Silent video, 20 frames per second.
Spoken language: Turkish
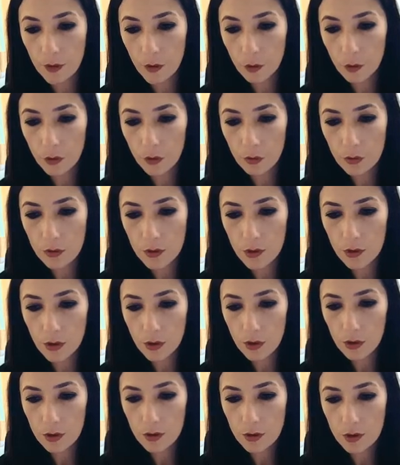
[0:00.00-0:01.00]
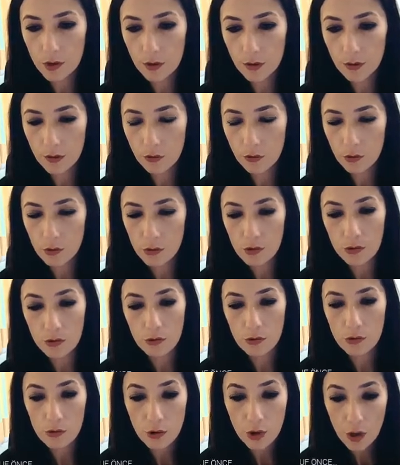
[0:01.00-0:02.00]
Gökhan Hoca ile işledik
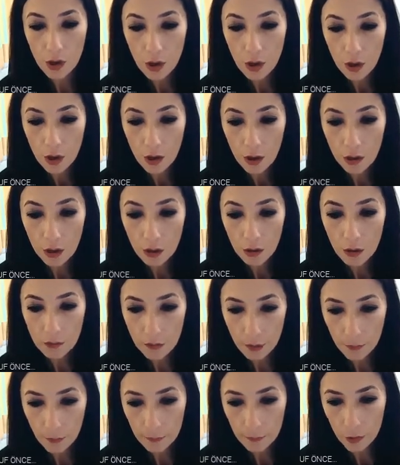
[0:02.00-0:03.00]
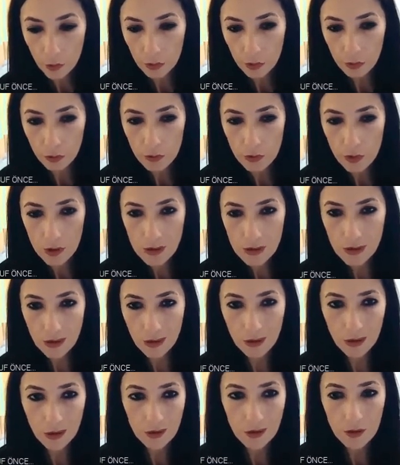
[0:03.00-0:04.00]
diyorsunuz. Ee, tamam Gökhan Hocanız
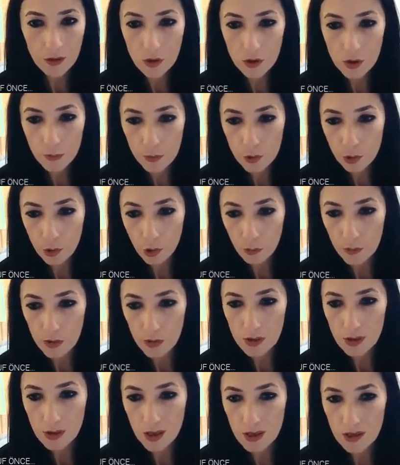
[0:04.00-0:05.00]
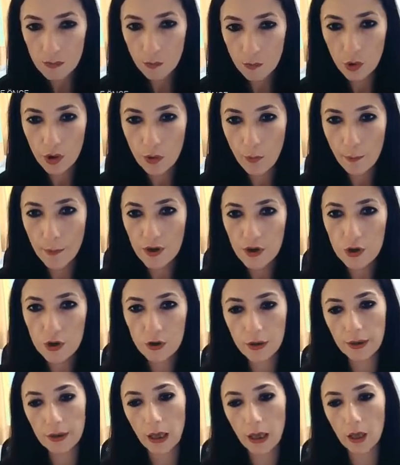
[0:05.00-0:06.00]
daha yeni işlemiş olması lazım. Dönemin
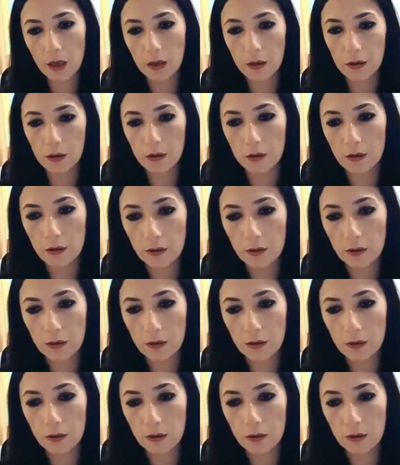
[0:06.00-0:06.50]
başında değil.